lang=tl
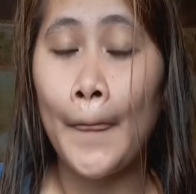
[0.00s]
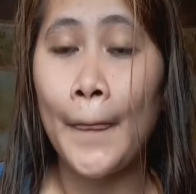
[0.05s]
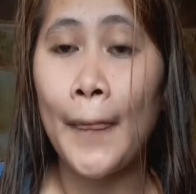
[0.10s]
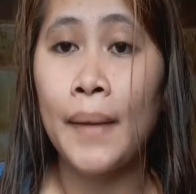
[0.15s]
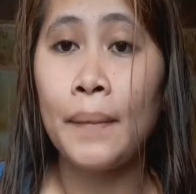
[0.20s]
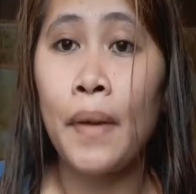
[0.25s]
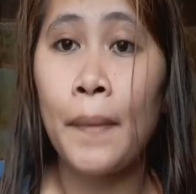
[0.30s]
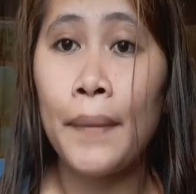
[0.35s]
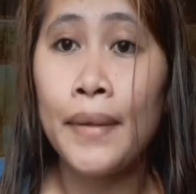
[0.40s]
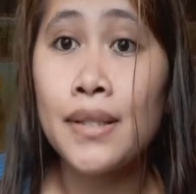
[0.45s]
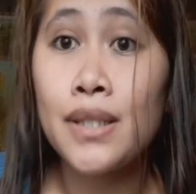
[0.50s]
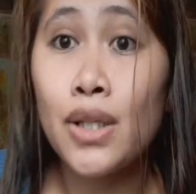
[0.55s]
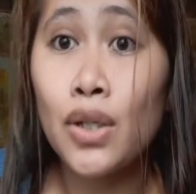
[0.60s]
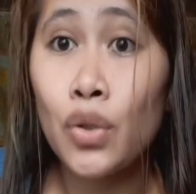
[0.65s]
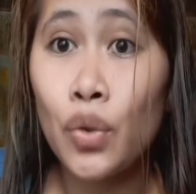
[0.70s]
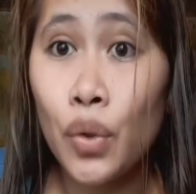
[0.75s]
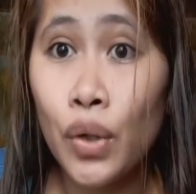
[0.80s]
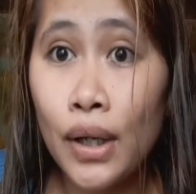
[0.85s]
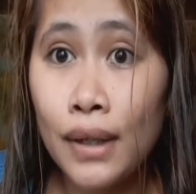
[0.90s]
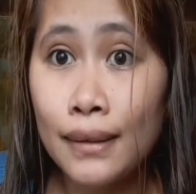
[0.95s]

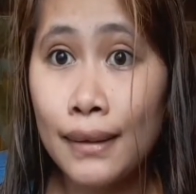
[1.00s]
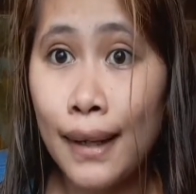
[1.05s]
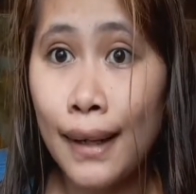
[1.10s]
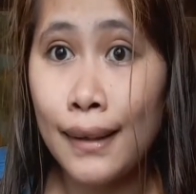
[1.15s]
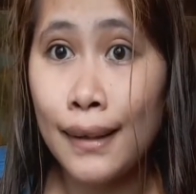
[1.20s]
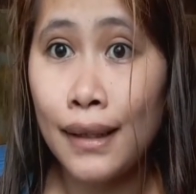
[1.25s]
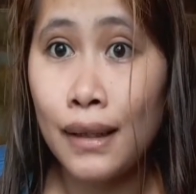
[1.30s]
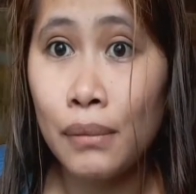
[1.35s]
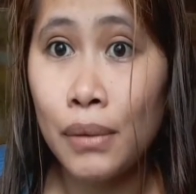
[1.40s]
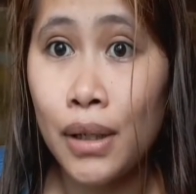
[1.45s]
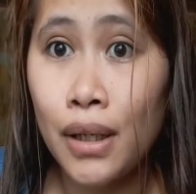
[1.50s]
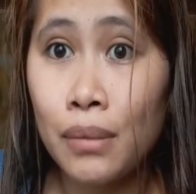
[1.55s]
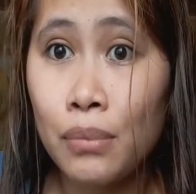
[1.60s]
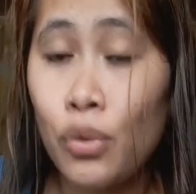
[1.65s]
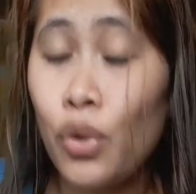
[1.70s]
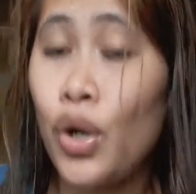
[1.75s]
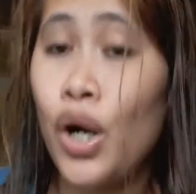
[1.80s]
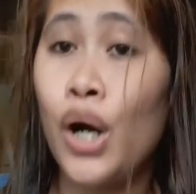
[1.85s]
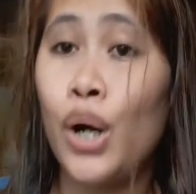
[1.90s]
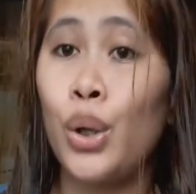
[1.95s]
napapansin ko nag-dry na naman
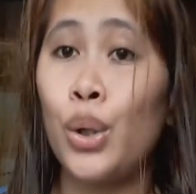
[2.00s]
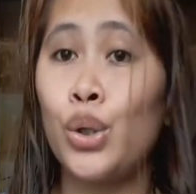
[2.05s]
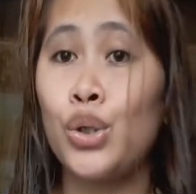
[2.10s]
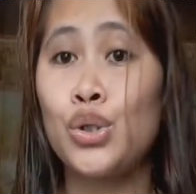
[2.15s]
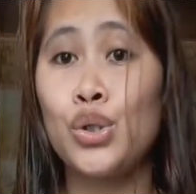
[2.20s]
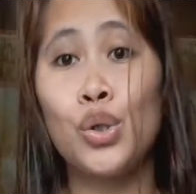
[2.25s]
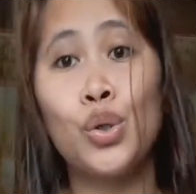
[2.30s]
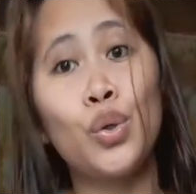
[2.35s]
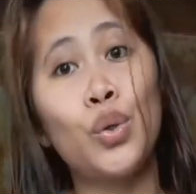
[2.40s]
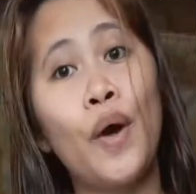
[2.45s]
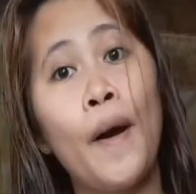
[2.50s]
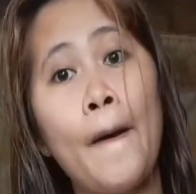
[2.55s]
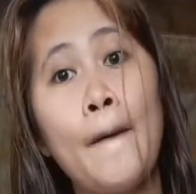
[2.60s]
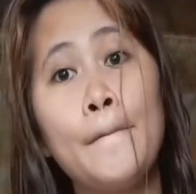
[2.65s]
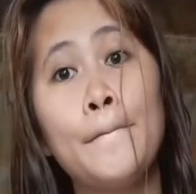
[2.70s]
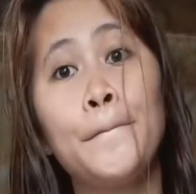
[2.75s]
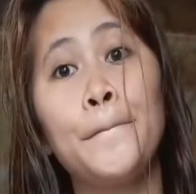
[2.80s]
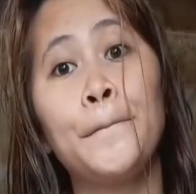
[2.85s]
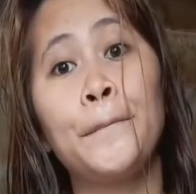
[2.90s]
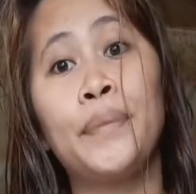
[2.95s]
ang mukha ko. So,
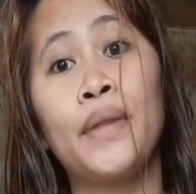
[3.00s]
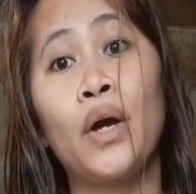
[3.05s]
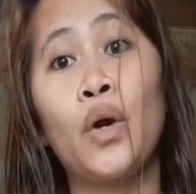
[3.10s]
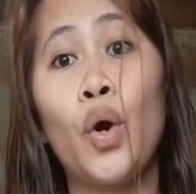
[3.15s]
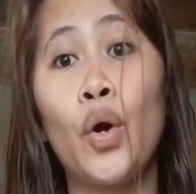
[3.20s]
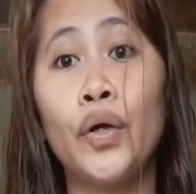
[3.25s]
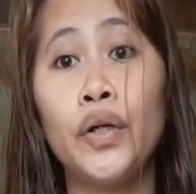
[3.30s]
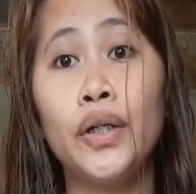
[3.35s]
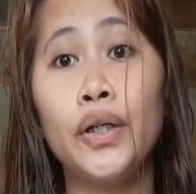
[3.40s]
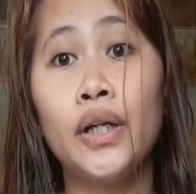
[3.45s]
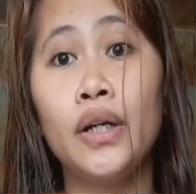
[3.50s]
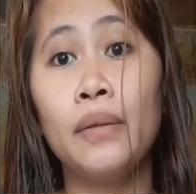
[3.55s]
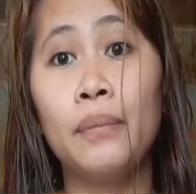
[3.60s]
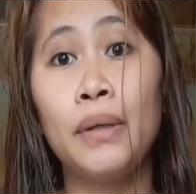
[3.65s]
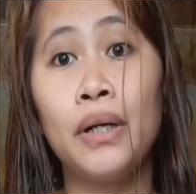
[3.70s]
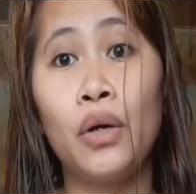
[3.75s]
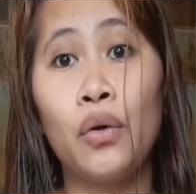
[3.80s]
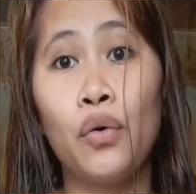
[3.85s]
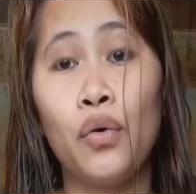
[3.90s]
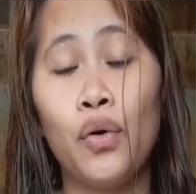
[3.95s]
nag-order na
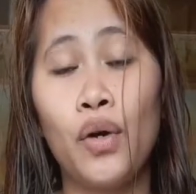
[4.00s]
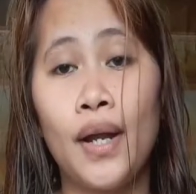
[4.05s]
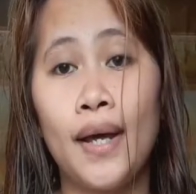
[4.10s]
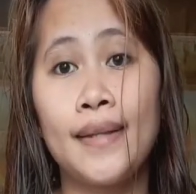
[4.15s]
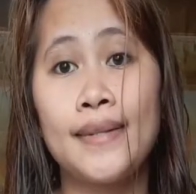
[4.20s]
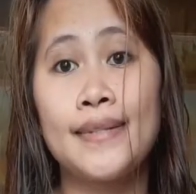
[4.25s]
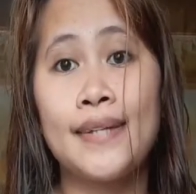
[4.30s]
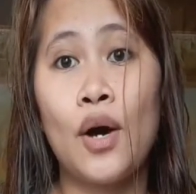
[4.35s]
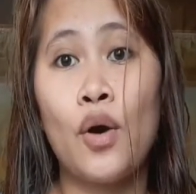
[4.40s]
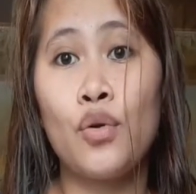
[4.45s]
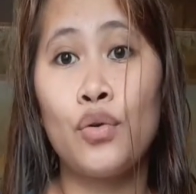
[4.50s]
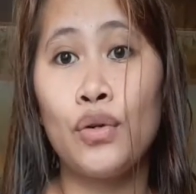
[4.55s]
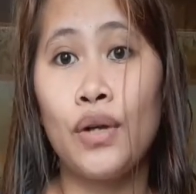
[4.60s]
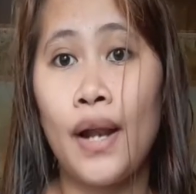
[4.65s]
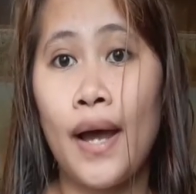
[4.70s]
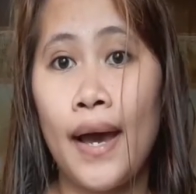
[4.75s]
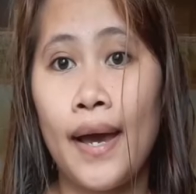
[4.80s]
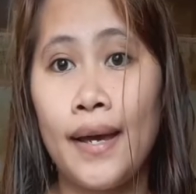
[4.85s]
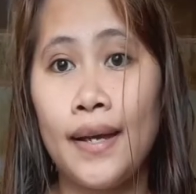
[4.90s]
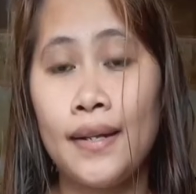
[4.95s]
naman ako ulit sa
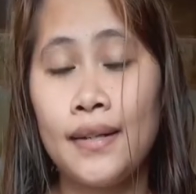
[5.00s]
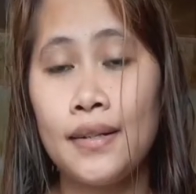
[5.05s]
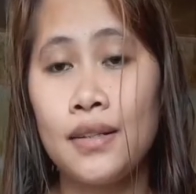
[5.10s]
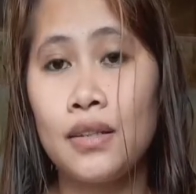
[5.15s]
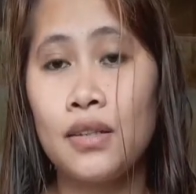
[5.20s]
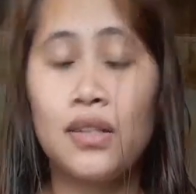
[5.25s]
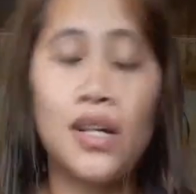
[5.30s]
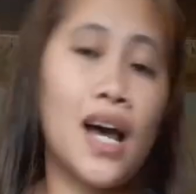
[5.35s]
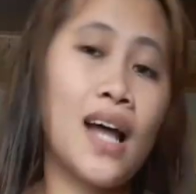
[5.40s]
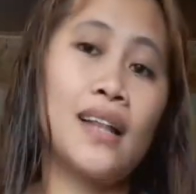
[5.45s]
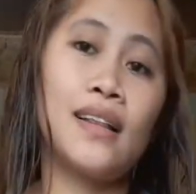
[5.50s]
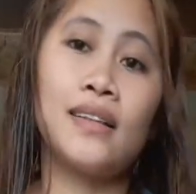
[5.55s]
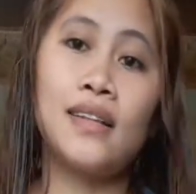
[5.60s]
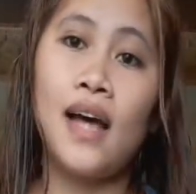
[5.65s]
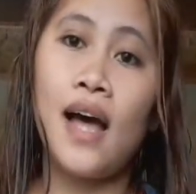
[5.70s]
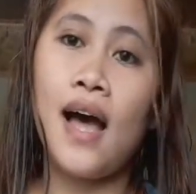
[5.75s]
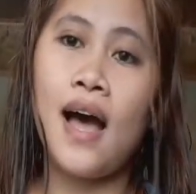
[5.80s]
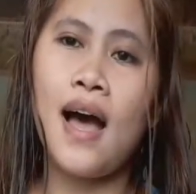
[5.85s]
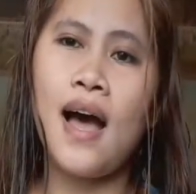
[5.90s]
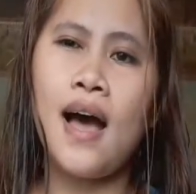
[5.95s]
online. At
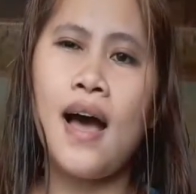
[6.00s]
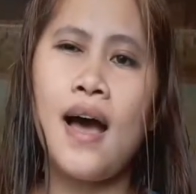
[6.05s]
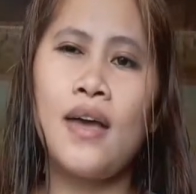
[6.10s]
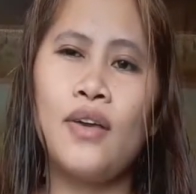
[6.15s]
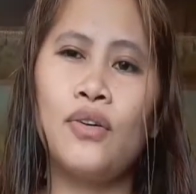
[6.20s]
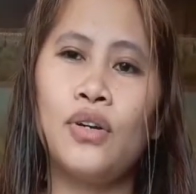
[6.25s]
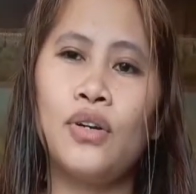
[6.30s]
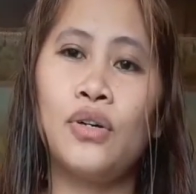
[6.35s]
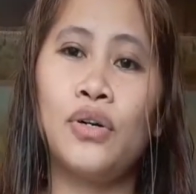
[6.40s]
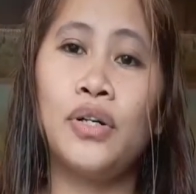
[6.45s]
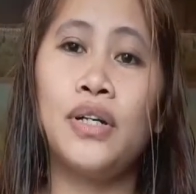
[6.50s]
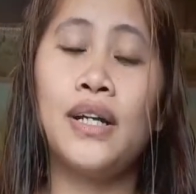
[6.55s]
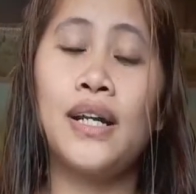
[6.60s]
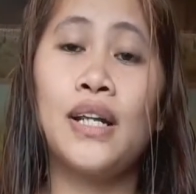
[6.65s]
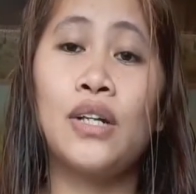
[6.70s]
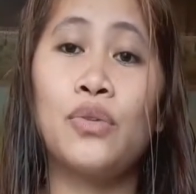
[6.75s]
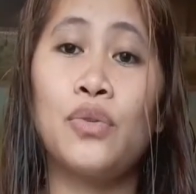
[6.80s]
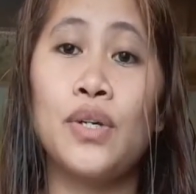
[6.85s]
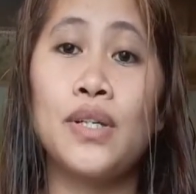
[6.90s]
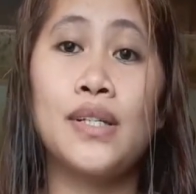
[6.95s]
uh, yung
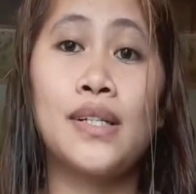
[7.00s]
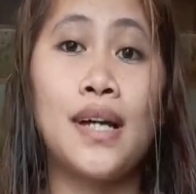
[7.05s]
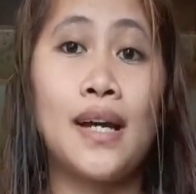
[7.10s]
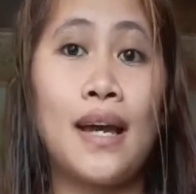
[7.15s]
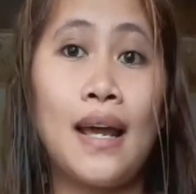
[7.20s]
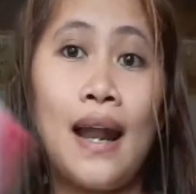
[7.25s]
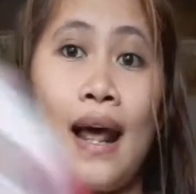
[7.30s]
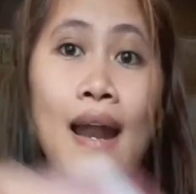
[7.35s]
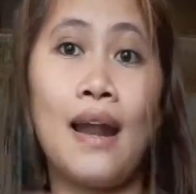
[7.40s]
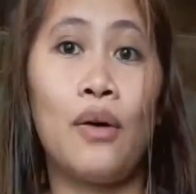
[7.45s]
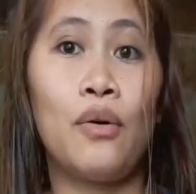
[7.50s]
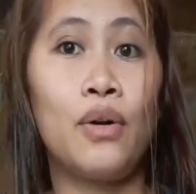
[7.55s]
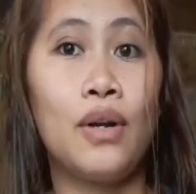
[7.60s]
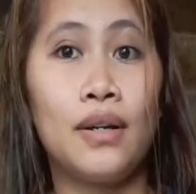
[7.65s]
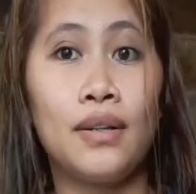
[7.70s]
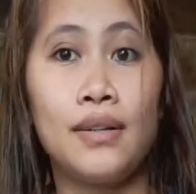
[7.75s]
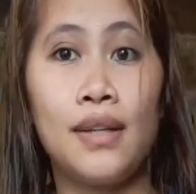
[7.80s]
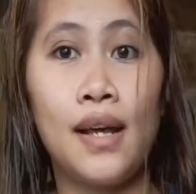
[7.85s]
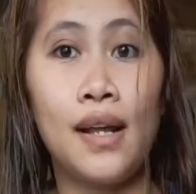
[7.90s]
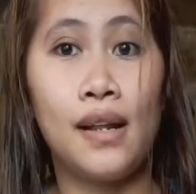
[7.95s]
inorderan ko is kakilala ko
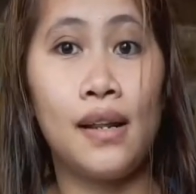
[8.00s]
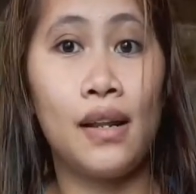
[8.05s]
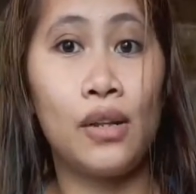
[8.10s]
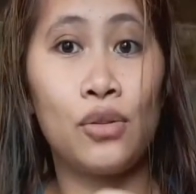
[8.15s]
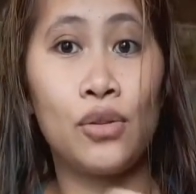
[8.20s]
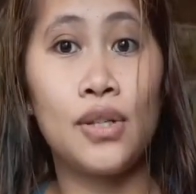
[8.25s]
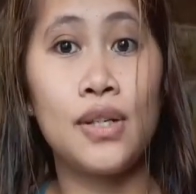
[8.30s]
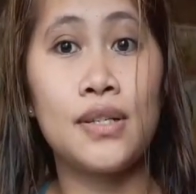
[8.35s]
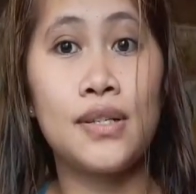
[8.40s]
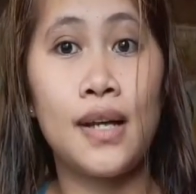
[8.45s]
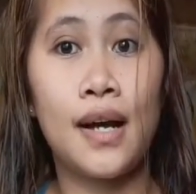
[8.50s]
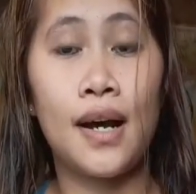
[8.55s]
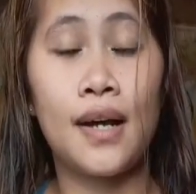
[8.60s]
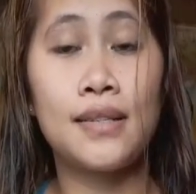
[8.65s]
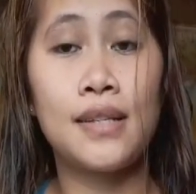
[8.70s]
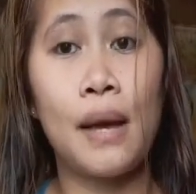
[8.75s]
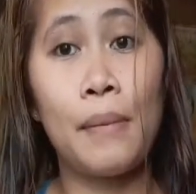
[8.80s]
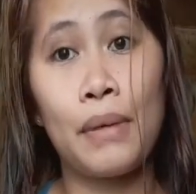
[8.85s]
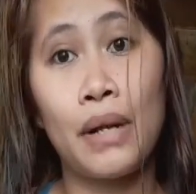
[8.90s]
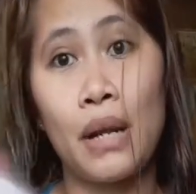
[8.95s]
lang din dito din
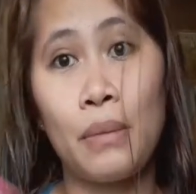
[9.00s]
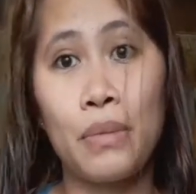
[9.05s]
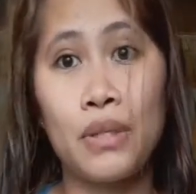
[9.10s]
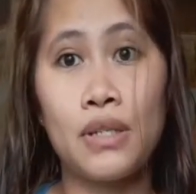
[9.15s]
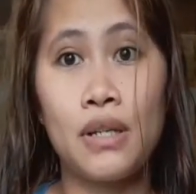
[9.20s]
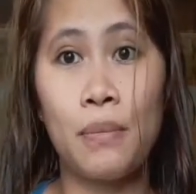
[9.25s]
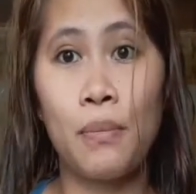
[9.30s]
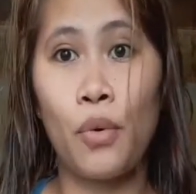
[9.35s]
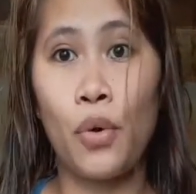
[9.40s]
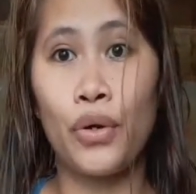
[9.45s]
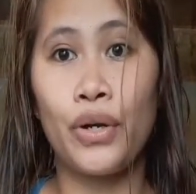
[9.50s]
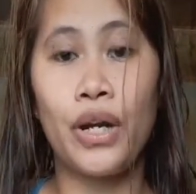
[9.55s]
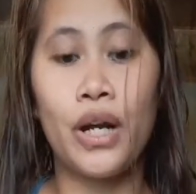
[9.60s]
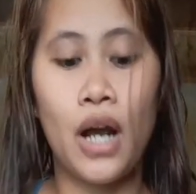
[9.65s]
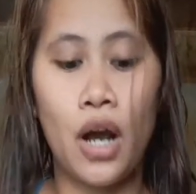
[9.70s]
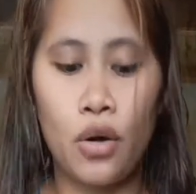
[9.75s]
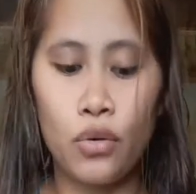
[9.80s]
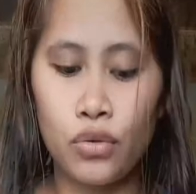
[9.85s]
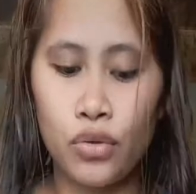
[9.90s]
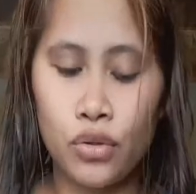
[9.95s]
kasama namin sa
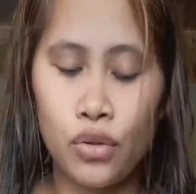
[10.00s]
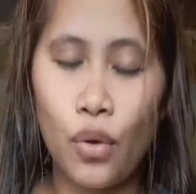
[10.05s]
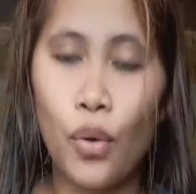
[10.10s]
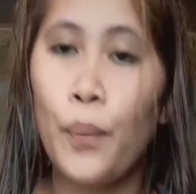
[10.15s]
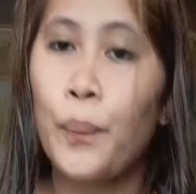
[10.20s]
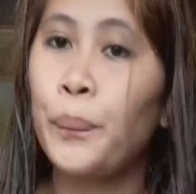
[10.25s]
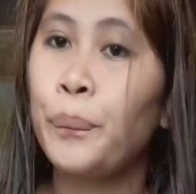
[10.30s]
boarding house. So,